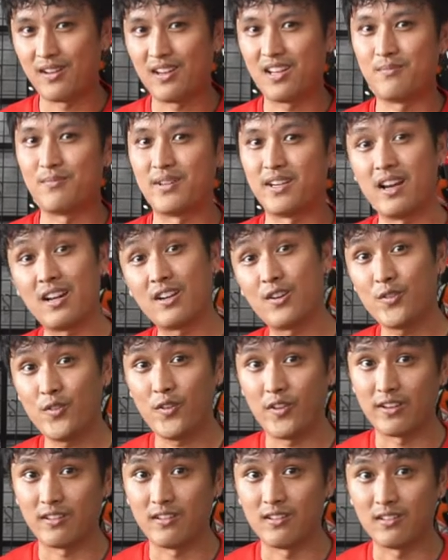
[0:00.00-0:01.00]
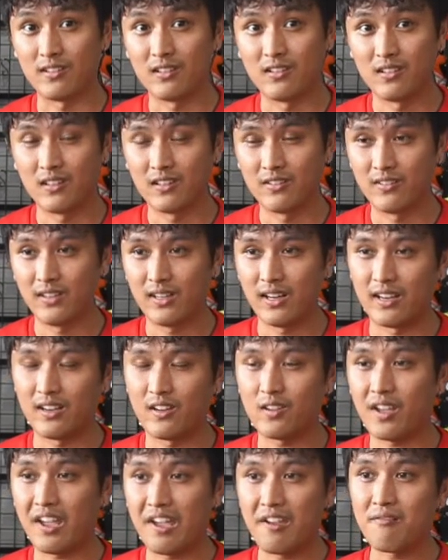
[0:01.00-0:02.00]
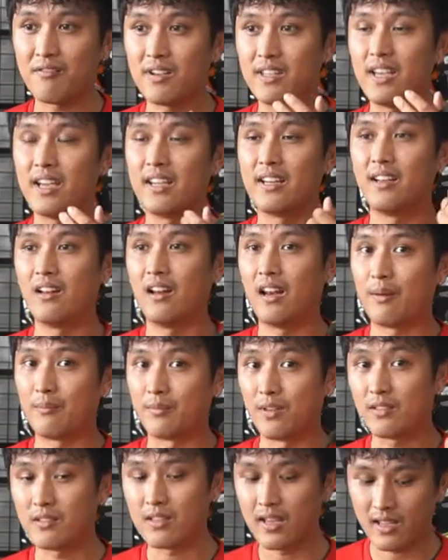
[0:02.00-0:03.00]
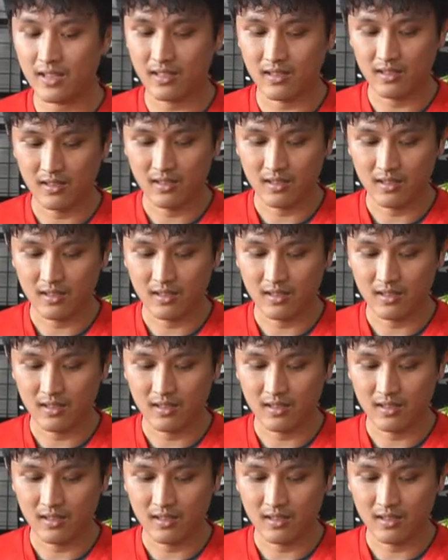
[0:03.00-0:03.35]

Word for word: lên là mình hết nói chuyện được với lại nó kéo cái dây đi nó làm đứt dây